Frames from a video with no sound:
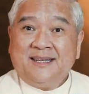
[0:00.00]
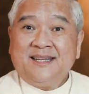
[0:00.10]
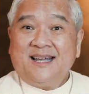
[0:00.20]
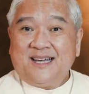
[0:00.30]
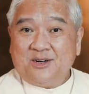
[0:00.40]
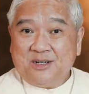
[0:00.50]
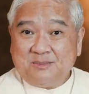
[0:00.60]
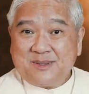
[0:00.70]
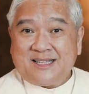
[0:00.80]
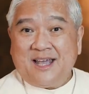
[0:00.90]
nagkaroon
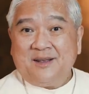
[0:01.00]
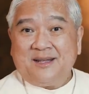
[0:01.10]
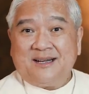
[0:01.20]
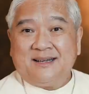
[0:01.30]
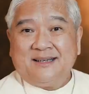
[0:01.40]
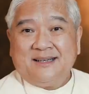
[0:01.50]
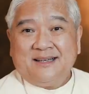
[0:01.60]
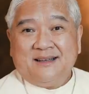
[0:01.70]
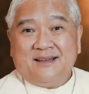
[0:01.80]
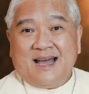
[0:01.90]
po tayo ng
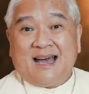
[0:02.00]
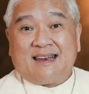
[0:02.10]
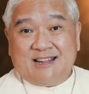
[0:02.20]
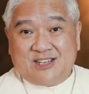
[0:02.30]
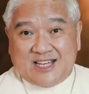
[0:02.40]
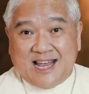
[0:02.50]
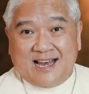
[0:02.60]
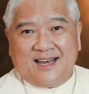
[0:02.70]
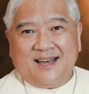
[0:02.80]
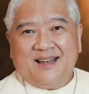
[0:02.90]

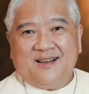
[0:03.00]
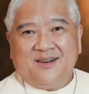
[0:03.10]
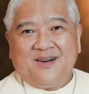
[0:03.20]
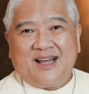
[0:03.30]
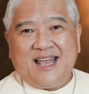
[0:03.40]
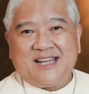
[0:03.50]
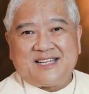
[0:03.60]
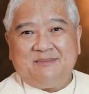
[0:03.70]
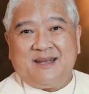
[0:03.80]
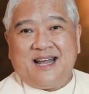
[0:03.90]
aransel o kaya
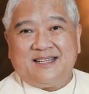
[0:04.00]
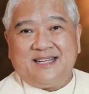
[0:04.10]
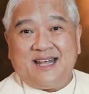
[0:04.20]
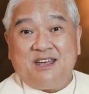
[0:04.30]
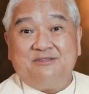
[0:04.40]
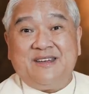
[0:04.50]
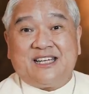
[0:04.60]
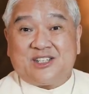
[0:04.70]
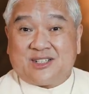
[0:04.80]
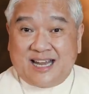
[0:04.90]
sabi natin ay
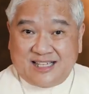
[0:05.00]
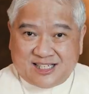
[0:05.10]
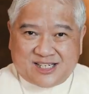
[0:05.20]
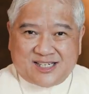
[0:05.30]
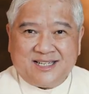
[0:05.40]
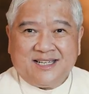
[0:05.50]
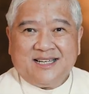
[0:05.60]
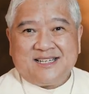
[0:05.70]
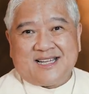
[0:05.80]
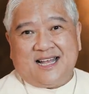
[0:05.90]
fixed rates
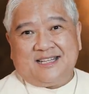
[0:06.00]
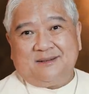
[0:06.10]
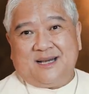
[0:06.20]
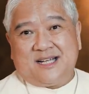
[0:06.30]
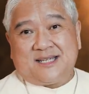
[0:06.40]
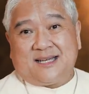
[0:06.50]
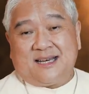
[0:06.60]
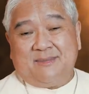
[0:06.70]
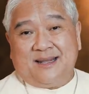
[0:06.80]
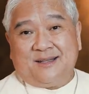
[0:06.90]
sa ating mga
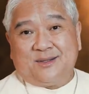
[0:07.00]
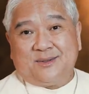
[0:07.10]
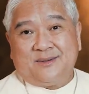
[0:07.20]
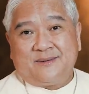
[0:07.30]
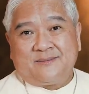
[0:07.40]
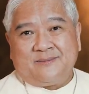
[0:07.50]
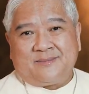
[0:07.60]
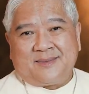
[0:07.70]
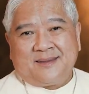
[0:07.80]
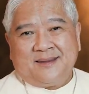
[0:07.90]
sakramento.
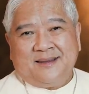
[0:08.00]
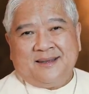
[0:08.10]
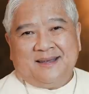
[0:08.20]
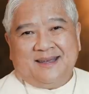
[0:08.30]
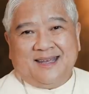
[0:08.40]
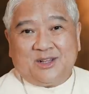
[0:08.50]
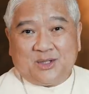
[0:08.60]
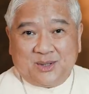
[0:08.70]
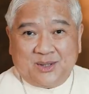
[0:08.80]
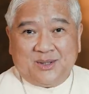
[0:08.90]

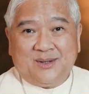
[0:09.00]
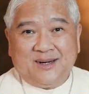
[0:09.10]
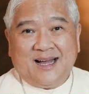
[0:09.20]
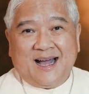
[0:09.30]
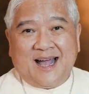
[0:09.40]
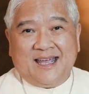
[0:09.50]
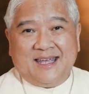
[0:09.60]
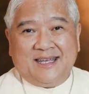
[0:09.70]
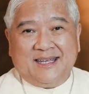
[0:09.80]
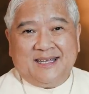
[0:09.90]
Ito ay
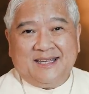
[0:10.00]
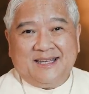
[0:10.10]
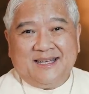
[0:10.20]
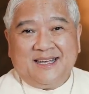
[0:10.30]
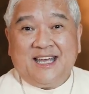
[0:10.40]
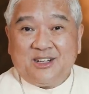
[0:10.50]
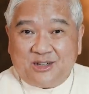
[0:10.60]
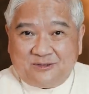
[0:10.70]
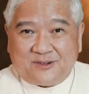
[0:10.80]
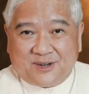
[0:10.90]

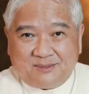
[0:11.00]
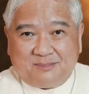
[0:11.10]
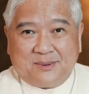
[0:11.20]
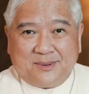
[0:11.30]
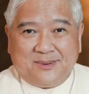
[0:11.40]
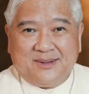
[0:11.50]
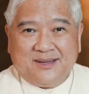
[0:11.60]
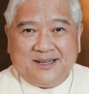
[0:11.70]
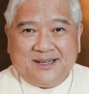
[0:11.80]
kinonfront po.